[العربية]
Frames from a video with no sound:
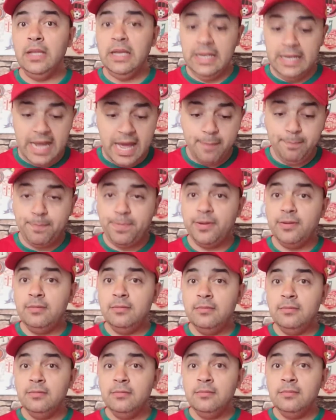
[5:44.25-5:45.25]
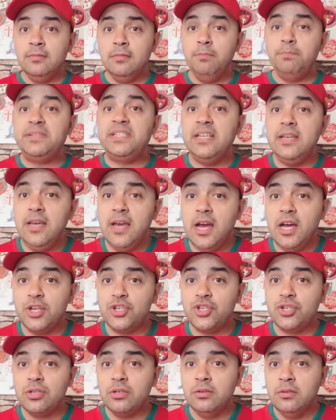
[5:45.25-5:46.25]
لعب
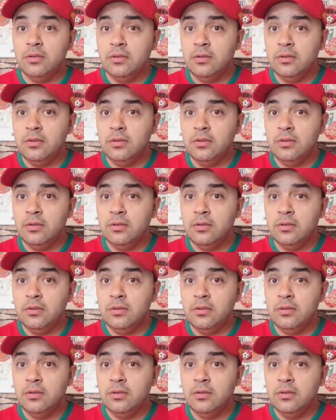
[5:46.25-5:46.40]
بزياش